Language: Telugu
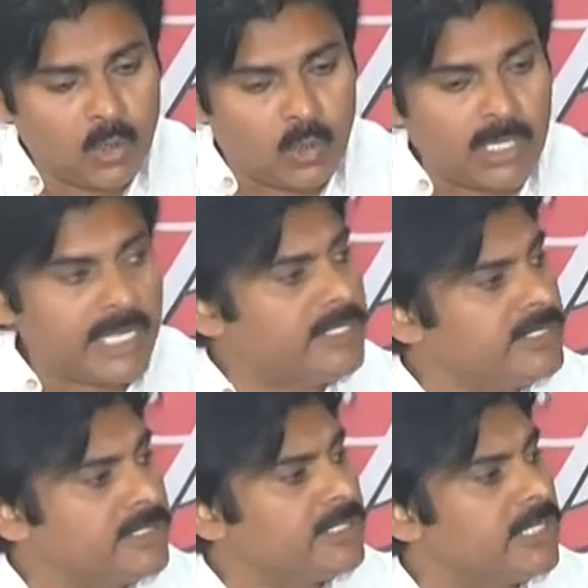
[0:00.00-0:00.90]
కులాన్ని
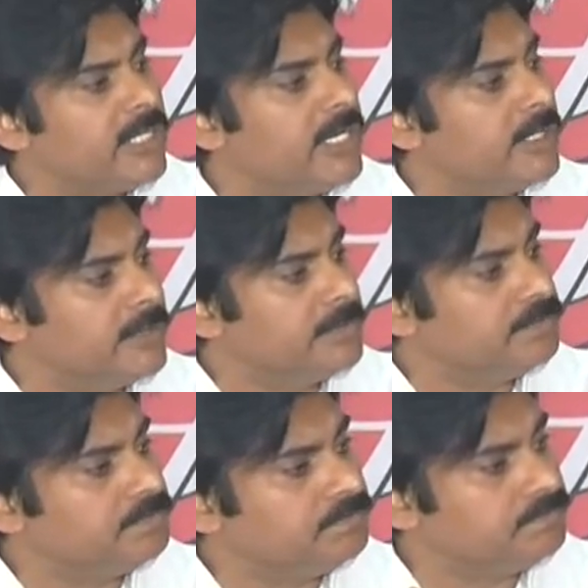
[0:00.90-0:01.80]
నుంచి అయితే నేను రాలేదు
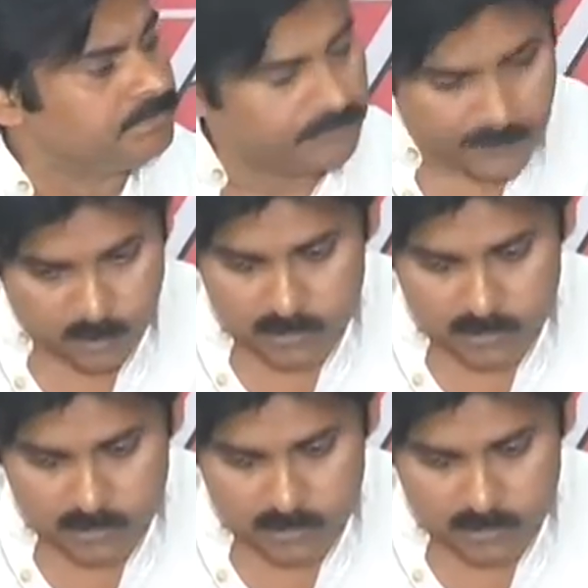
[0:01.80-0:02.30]
నేను